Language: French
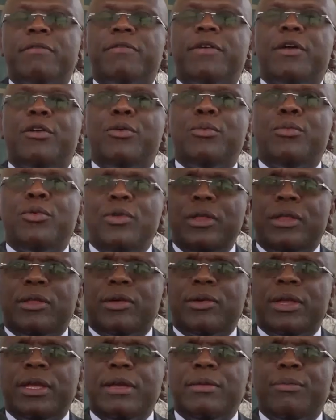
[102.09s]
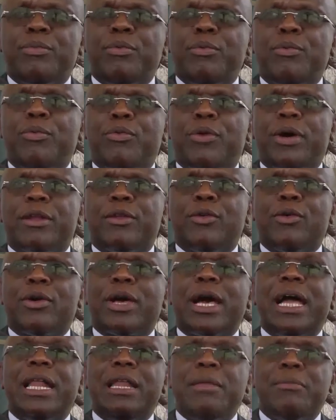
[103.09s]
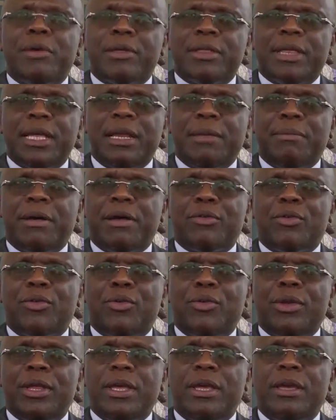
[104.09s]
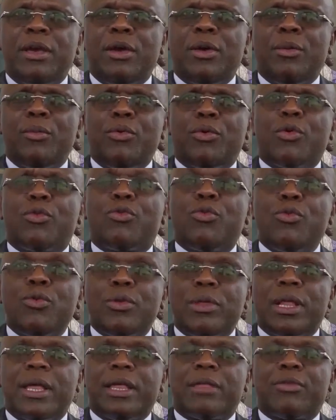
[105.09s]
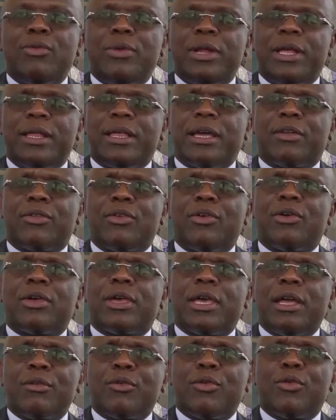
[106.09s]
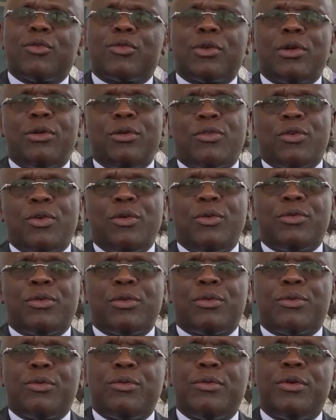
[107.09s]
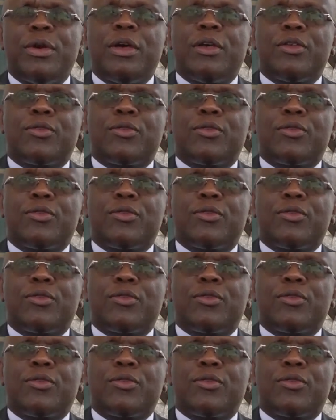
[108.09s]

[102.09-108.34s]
faire le monitoring, pour pouvoir donc alimenter les banques de données pour que toutes les, tous les acteurs, quel que soit le CEU se trouvent,